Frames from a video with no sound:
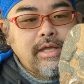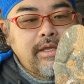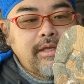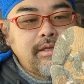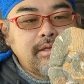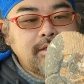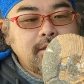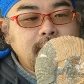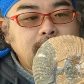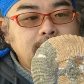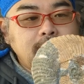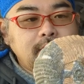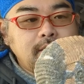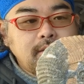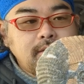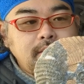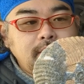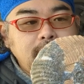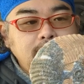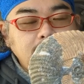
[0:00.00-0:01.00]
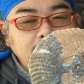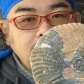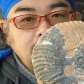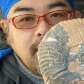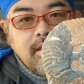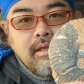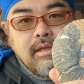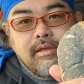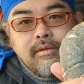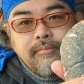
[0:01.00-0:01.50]
い。
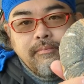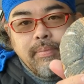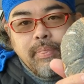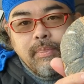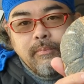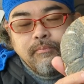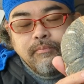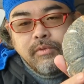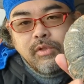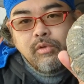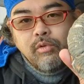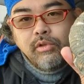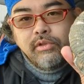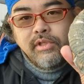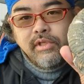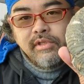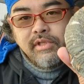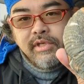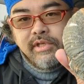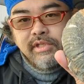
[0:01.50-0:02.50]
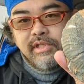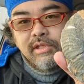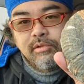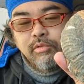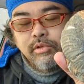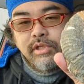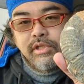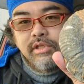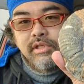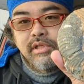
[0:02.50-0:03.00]
で、これ出てきた
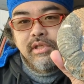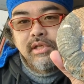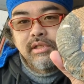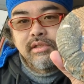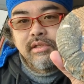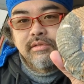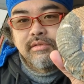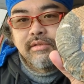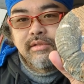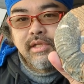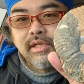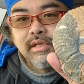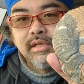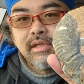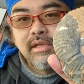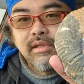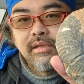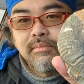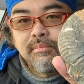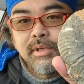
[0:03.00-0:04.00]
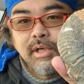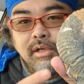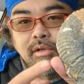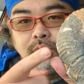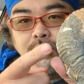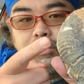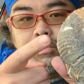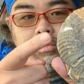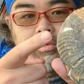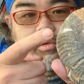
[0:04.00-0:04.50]
時がですね、まあ、
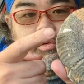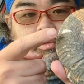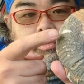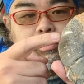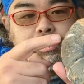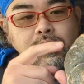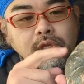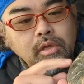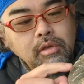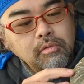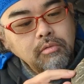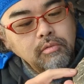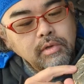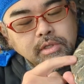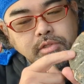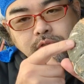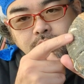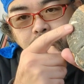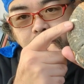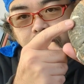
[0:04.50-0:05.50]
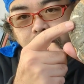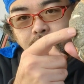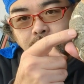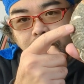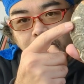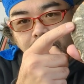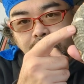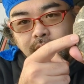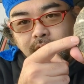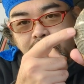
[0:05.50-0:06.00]
この辺はちょっ
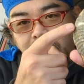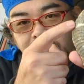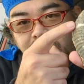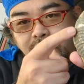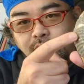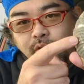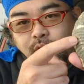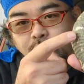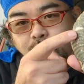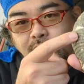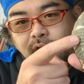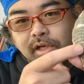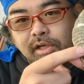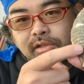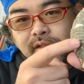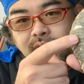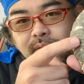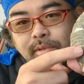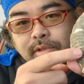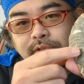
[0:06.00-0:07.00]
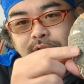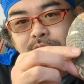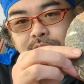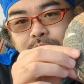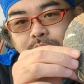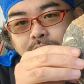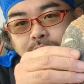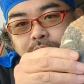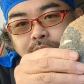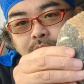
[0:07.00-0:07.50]
と灰色がかってますけ
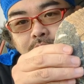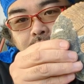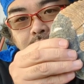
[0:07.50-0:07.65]
ど、こ